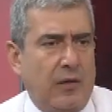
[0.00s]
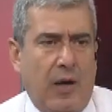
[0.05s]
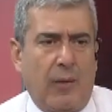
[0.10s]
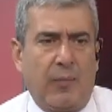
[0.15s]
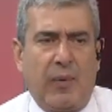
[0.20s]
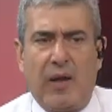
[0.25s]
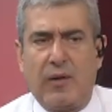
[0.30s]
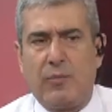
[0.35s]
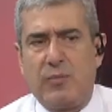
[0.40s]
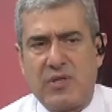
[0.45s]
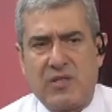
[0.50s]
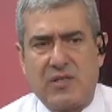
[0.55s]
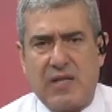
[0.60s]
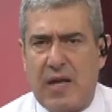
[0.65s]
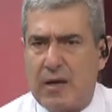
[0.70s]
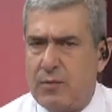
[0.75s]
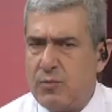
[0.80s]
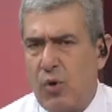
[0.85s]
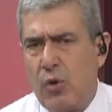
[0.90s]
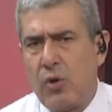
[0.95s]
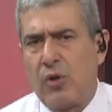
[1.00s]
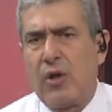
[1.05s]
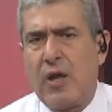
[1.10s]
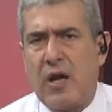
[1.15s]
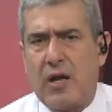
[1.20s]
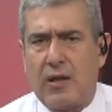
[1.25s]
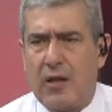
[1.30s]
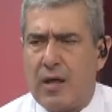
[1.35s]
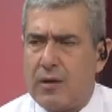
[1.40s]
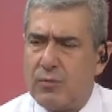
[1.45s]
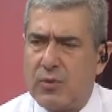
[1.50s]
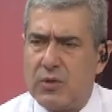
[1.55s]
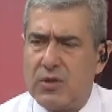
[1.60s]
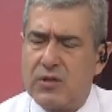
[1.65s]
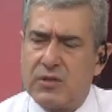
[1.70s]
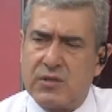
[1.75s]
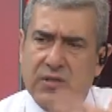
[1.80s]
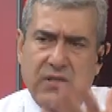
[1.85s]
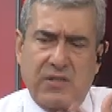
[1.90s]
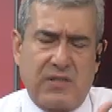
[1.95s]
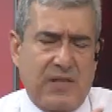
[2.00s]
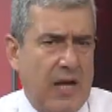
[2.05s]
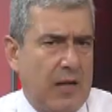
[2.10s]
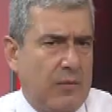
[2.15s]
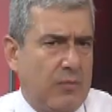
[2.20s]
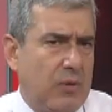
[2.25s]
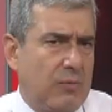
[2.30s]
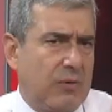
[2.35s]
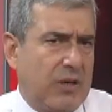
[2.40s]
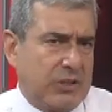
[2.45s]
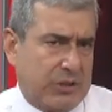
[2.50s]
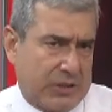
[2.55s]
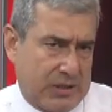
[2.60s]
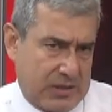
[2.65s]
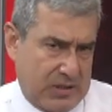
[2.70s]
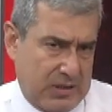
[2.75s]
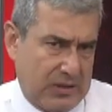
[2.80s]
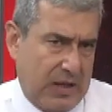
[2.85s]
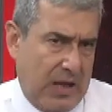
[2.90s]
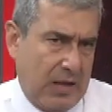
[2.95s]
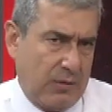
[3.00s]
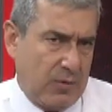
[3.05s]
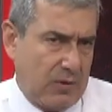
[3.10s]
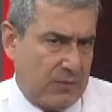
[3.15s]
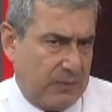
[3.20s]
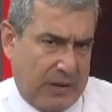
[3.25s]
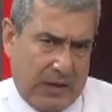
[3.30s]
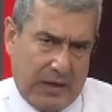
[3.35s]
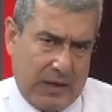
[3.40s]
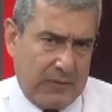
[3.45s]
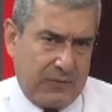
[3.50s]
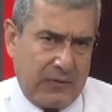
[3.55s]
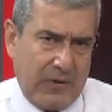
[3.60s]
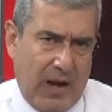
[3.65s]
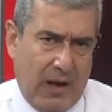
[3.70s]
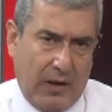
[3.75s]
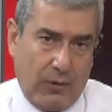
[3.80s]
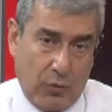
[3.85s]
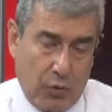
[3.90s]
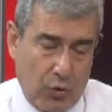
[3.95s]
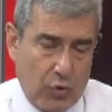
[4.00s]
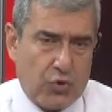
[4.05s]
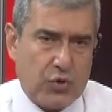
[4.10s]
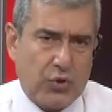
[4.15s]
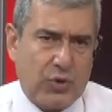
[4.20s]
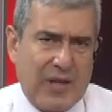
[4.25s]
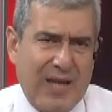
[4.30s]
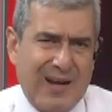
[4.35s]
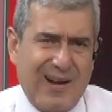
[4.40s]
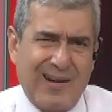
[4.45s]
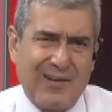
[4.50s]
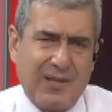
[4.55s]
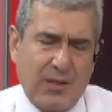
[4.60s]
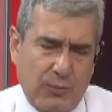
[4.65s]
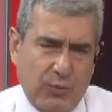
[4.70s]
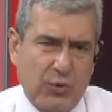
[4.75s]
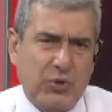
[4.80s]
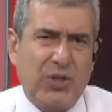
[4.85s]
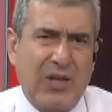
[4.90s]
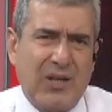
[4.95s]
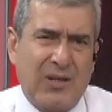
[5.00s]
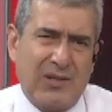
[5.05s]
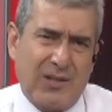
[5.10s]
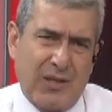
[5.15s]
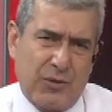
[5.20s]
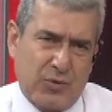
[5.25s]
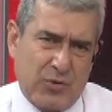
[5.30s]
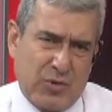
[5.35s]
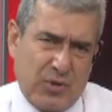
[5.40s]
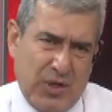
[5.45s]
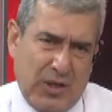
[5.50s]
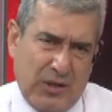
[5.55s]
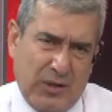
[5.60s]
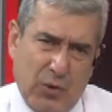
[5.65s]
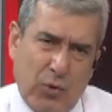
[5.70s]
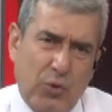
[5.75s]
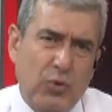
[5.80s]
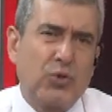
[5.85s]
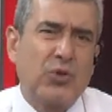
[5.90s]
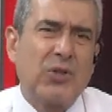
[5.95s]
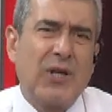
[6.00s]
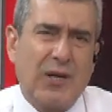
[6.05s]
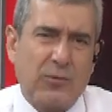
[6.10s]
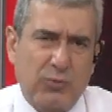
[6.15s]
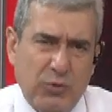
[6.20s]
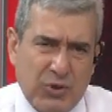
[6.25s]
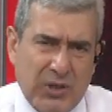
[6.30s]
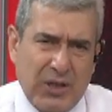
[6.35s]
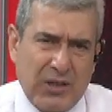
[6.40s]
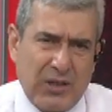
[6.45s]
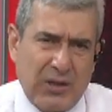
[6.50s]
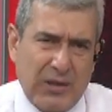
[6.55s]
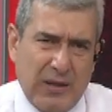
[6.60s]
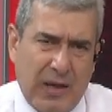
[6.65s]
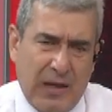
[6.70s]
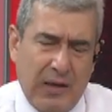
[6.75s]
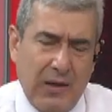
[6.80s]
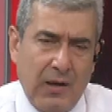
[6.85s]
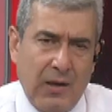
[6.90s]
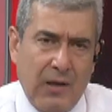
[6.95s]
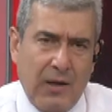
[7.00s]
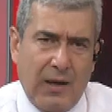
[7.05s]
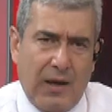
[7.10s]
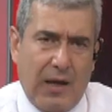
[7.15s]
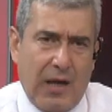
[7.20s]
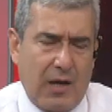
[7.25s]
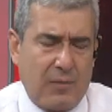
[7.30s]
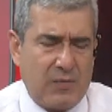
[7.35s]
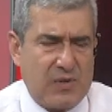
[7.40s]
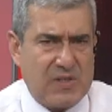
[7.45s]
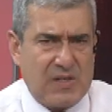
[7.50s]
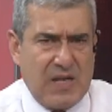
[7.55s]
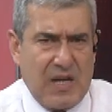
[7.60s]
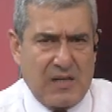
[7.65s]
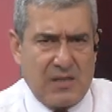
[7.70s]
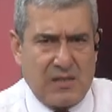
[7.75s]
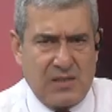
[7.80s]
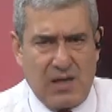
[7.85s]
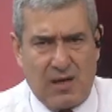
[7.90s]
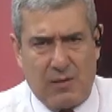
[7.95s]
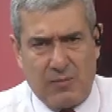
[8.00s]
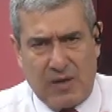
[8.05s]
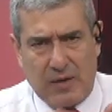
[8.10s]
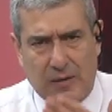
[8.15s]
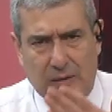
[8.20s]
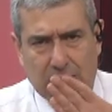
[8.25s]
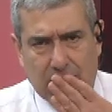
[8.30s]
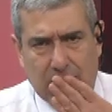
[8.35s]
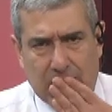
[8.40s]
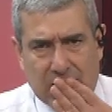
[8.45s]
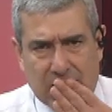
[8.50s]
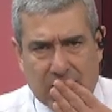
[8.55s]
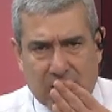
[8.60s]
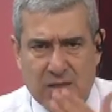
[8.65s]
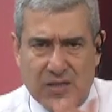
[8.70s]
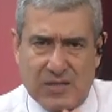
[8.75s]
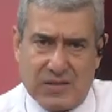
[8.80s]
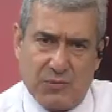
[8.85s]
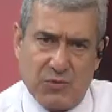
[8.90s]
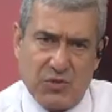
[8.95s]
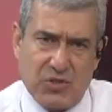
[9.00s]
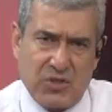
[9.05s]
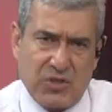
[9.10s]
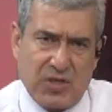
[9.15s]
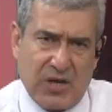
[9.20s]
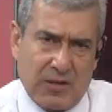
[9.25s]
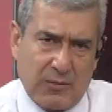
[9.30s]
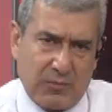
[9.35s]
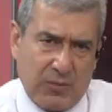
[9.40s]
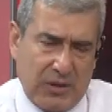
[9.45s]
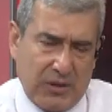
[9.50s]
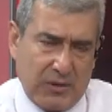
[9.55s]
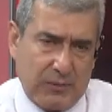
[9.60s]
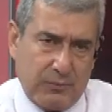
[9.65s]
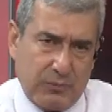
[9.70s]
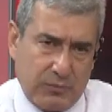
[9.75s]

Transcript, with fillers: yapan bizden mi, onlardan mı, sizden mi, başkasından mı falan filan. Ölçütler artık bu şekilde Türkiye'de. Ölçüler bu şekilde. Eğer bizdense aman e, sesimizi çıkartmayalım